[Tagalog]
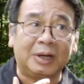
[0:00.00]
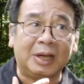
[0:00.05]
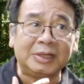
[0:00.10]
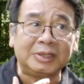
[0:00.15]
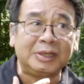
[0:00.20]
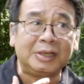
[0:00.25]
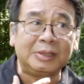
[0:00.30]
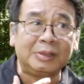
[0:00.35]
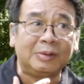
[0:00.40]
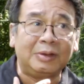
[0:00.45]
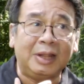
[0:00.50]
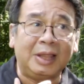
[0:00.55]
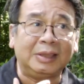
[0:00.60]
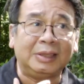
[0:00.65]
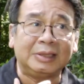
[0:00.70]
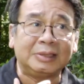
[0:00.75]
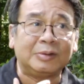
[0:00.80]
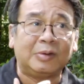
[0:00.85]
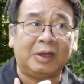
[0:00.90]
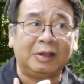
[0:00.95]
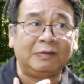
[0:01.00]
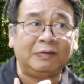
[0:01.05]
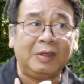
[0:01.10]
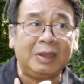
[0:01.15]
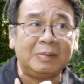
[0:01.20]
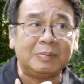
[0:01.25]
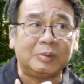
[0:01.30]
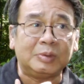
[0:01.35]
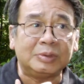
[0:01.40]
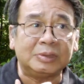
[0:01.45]
Russian roulette is quite
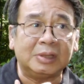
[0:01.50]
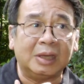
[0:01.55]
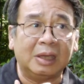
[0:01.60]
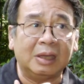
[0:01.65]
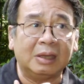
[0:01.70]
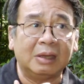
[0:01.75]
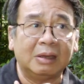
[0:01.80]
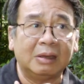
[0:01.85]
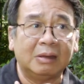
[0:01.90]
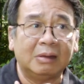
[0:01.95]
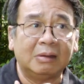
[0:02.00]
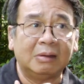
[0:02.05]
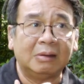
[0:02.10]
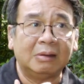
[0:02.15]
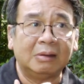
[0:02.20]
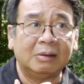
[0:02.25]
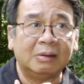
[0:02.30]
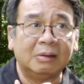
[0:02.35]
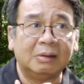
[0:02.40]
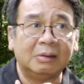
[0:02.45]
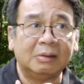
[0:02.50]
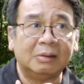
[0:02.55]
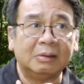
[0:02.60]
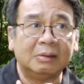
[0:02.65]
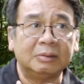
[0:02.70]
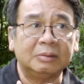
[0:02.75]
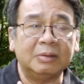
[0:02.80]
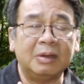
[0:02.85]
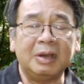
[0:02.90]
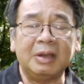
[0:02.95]
famous eh.
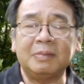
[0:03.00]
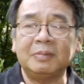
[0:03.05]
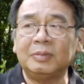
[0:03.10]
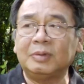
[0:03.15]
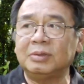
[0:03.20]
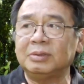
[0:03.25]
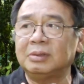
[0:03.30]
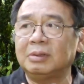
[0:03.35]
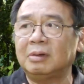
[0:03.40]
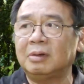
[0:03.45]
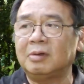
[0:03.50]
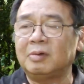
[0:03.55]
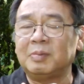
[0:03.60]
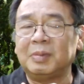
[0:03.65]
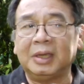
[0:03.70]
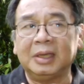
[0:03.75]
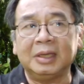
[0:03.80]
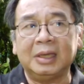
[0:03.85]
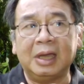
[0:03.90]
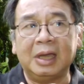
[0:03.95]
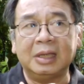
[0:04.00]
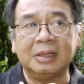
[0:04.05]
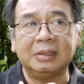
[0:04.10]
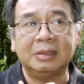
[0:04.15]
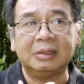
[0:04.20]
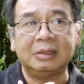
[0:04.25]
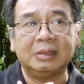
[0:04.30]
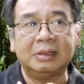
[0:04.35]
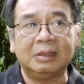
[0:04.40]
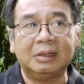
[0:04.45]
So, alam ko, oh my God,
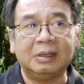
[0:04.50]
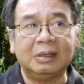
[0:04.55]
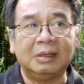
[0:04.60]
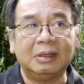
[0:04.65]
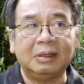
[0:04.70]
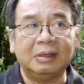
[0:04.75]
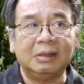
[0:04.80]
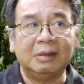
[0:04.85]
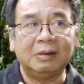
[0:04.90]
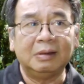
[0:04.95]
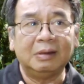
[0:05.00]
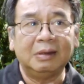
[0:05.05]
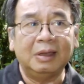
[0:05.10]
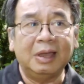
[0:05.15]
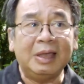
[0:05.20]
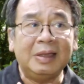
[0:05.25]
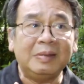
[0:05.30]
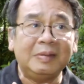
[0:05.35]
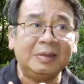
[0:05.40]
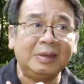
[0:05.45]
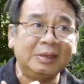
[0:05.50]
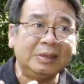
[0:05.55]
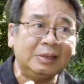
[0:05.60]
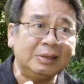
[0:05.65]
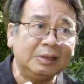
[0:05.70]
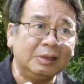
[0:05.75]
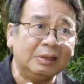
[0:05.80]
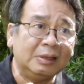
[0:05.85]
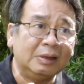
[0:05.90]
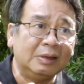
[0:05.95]
I mean,
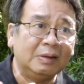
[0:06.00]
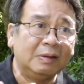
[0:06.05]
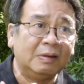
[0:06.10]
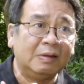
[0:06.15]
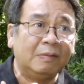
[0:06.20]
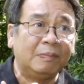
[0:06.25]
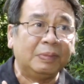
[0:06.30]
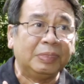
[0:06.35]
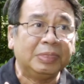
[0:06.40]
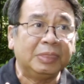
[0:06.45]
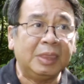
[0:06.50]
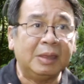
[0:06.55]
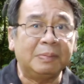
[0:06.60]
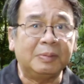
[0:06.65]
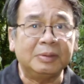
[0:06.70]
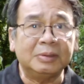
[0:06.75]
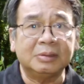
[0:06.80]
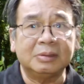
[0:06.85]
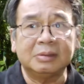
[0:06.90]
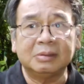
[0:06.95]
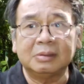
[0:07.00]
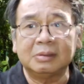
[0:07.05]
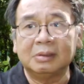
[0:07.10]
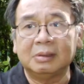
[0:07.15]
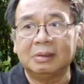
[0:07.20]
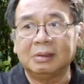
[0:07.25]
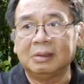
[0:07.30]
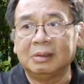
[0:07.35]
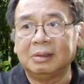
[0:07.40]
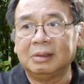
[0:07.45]
tapos
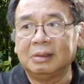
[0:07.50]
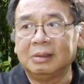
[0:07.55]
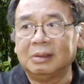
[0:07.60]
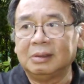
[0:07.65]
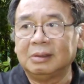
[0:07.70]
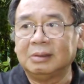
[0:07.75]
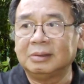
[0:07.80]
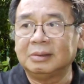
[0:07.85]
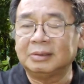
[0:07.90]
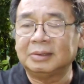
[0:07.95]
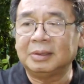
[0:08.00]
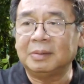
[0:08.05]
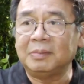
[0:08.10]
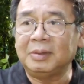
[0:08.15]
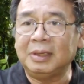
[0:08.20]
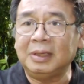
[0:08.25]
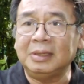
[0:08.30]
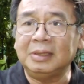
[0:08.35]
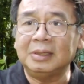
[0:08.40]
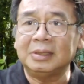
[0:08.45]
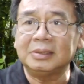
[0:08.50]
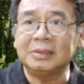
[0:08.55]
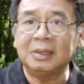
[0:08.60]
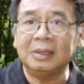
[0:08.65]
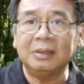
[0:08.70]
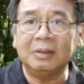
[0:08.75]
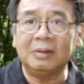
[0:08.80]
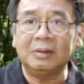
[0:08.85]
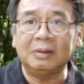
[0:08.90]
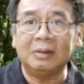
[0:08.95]
sabihin niya sa
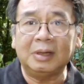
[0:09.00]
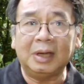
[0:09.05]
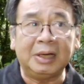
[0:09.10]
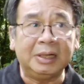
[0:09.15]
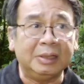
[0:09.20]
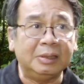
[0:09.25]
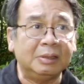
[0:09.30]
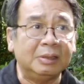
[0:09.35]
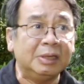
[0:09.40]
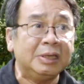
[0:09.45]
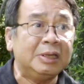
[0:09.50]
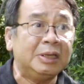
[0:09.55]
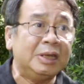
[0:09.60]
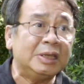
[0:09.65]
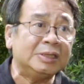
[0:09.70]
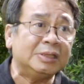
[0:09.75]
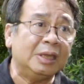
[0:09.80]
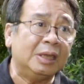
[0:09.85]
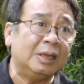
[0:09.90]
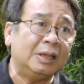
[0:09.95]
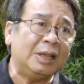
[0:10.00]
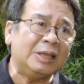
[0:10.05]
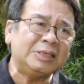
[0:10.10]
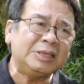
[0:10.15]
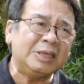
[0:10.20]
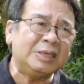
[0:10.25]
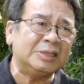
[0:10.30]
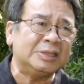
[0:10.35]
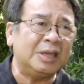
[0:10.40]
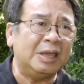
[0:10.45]
iyo, are you, English eh,
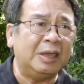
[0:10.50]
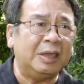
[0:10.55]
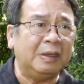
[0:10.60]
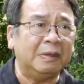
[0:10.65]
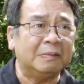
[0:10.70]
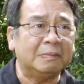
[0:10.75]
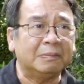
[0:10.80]
lasing siya eh.